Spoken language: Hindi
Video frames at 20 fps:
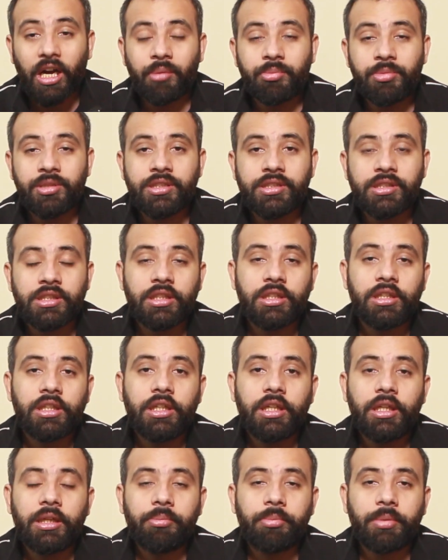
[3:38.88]
अभी से
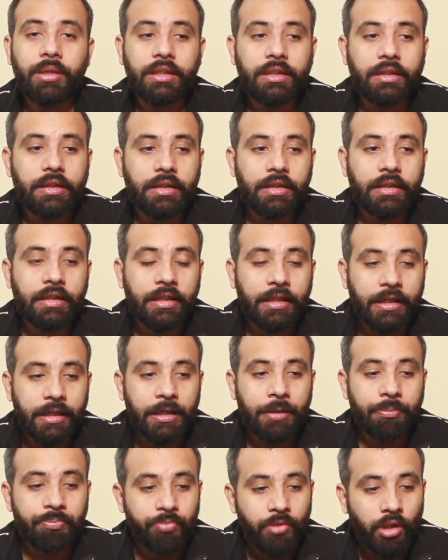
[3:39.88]
पे करने
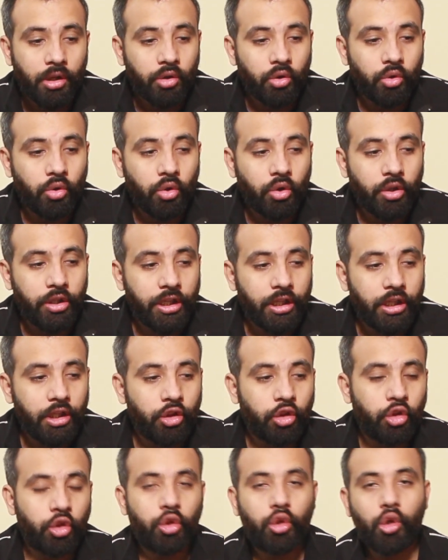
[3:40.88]
हैं तो
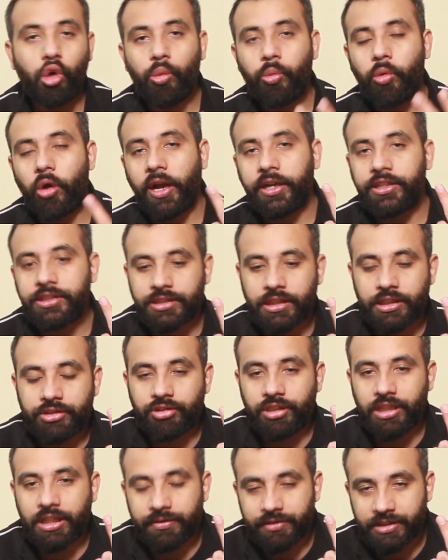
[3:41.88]
दो पॉइंट्स हैं
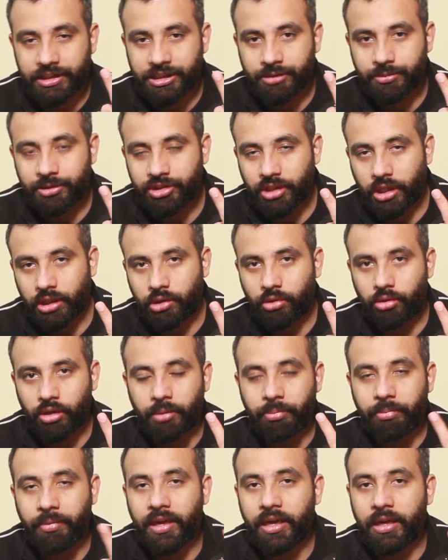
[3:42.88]
जिनकी वजह से मैं चाहता हूं
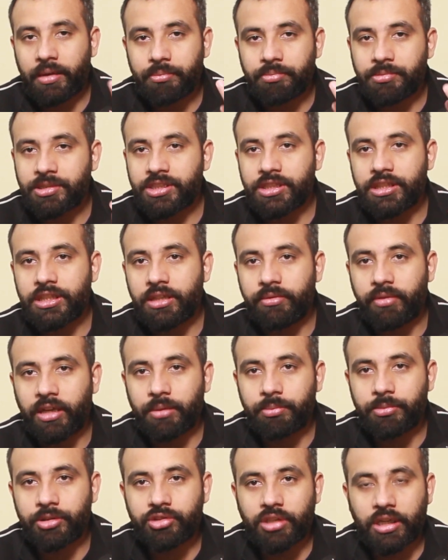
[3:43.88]
कि मैं मज़ीद
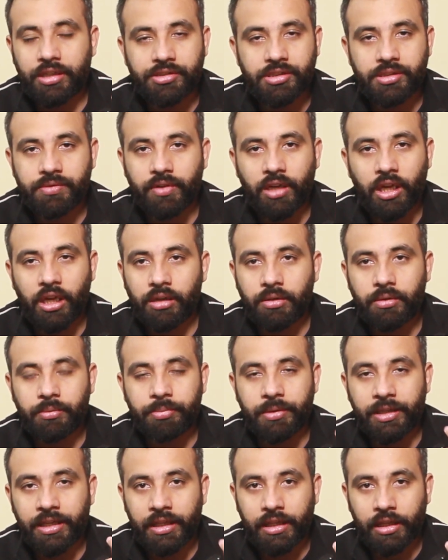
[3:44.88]
डेवलपमेंट चार्जेस फ़िलहाल
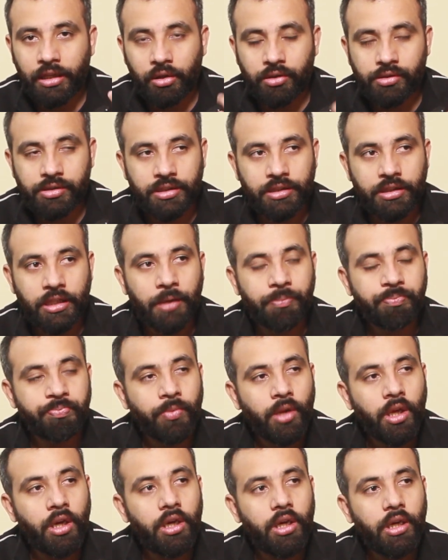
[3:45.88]
पे नहीं कर सकता
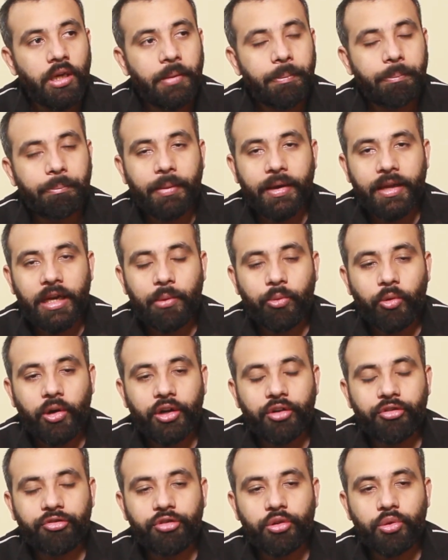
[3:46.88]
पहला
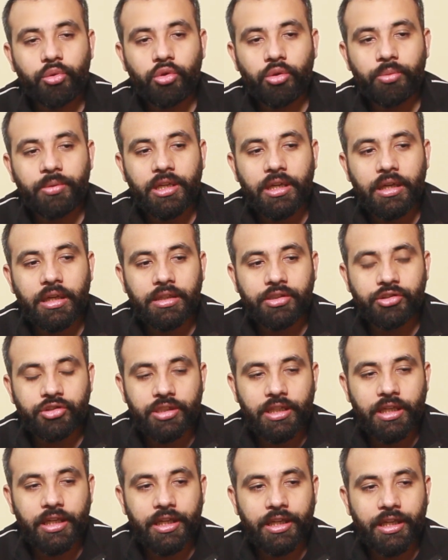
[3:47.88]
पॉइंट ऑफ व्यू तो मेरा
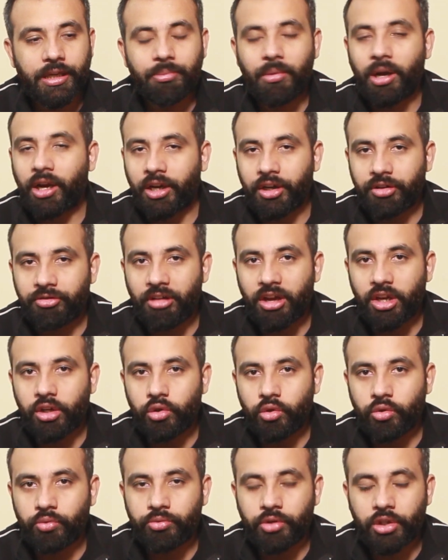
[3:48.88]
ये है कि मार्केट
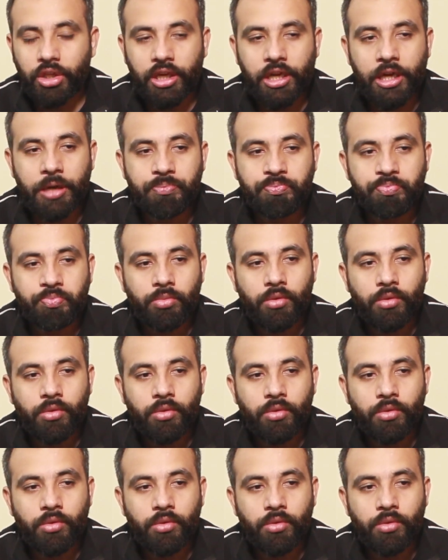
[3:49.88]
वैल्यू देखें